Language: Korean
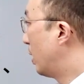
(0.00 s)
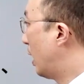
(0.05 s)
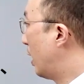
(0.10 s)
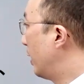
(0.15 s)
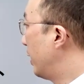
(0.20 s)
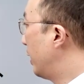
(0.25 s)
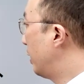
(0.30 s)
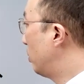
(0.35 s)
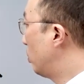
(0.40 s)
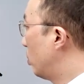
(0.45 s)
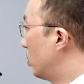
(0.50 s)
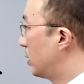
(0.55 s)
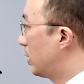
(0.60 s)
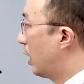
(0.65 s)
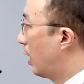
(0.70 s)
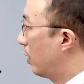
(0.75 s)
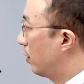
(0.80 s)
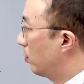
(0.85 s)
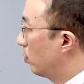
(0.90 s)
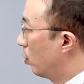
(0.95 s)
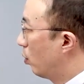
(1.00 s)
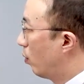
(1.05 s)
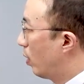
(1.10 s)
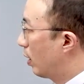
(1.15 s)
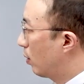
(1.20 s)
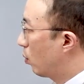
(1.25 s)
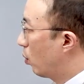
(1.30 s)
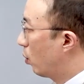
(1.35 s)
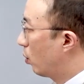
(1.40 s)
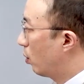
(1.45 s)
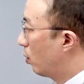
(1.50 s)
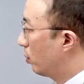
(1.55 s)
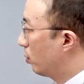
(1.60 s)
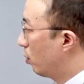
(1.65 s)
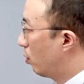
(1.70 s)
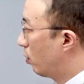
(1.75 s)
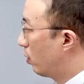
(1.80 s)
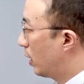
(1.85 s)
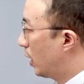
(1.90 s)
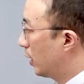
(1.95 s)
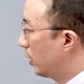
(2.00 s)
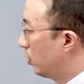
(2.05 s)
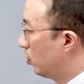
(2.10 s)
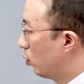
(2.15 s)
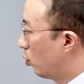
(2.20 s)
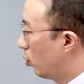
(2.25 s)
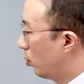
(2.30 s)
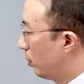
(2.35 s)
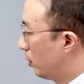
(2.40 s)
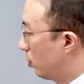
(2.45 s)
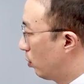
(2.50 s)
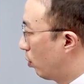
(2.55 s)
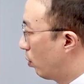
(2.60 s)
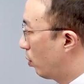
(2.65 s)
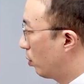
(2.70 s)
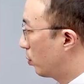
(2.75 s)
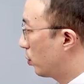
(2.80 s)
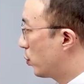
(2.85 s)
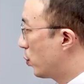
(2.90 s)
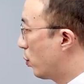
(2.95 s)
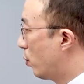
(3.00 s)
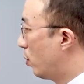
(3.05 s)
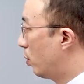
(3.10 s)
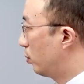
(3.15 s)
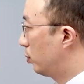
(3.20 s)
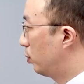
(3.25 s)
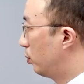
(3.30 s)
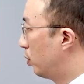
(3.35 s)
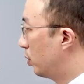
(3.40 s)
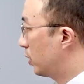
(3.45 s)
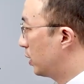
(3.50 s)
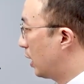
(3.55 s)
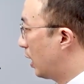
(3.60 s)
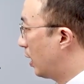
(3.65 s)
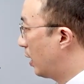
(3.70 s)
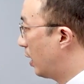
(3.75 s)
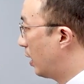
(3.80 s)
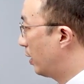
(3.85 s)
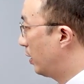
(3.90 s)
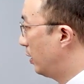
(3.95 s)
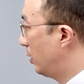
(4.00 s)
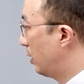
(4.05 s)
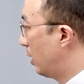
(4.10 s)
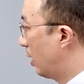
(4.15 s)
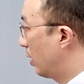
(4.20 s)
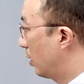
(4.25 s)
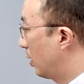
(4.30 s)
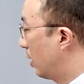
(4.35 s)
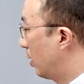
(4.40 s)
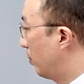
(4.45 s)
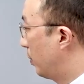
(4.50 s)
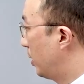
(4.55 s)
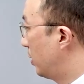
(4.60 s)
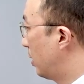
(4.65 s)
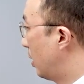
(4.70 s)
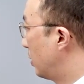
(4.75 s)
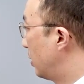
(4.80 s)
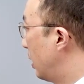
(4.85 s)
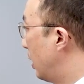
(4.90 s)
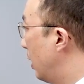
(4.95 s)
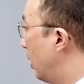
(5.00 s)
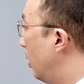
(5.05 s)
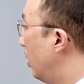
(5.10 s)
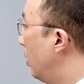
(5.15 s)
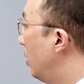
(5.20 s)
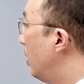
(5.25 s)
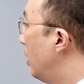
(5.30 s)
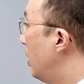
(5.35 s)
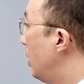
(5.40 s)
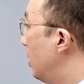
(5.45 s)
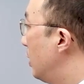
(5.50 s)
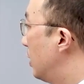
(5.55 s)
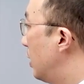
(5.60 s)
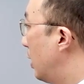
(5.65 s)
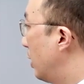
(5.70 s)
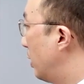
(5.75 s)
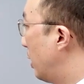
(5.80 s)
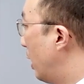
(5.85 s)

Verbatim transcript: 다이어트 상교와 코노요나 히토비토노 쿄후 사라니 타카메 사세 자